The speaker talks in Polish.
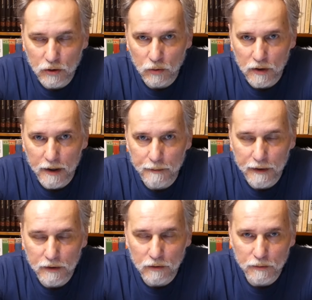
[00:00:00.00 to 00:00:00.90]
które
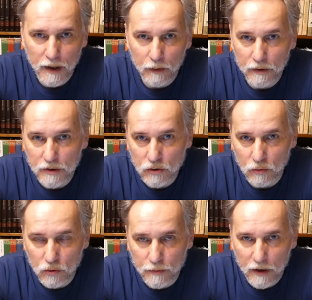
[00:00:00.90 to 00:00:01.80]
będą miały,
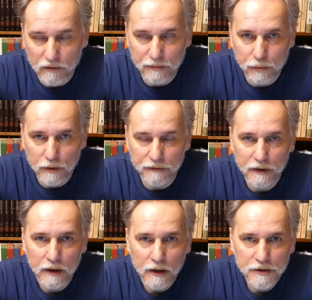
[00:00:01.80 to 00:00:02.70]
zresztą już mają
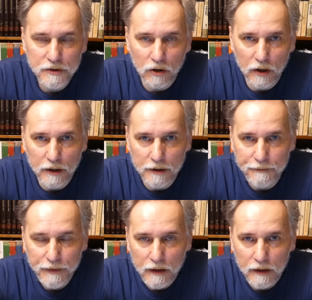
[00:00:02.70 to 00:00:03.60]
wpływ z kolei
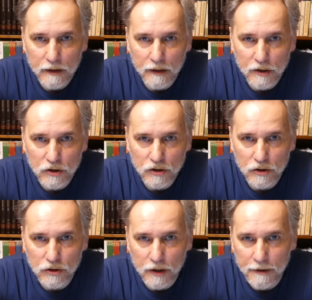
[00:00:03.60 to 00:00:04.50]
na nasze
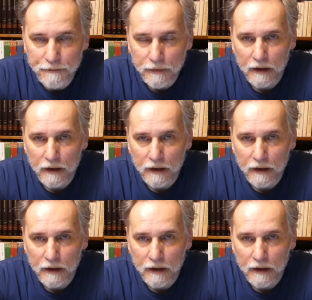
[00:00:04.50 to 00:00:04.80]
życie.